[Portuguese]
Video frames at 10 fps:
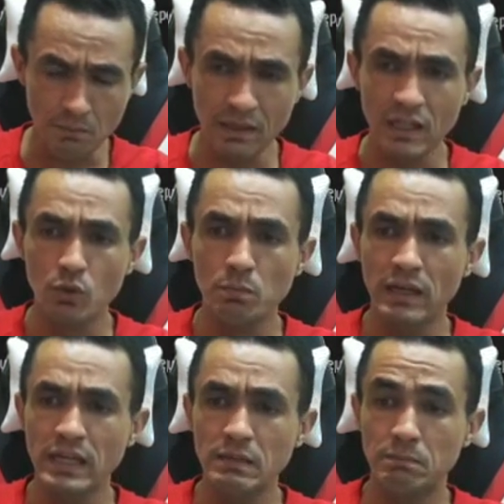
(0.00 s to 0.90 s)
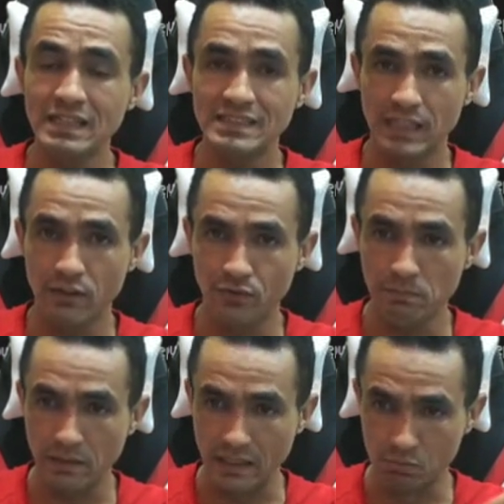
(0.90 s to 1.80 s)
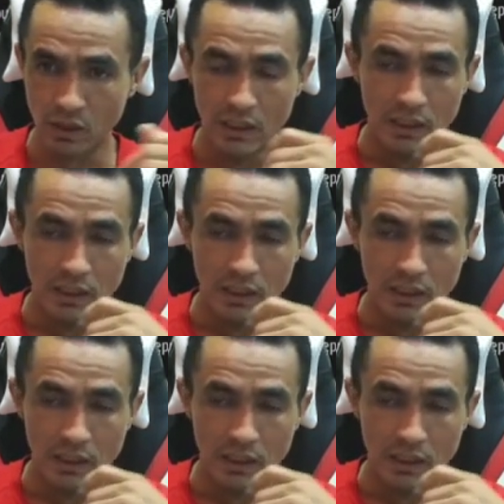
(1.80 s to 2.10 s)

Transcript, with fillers: pegando bem, bem safe mesmo.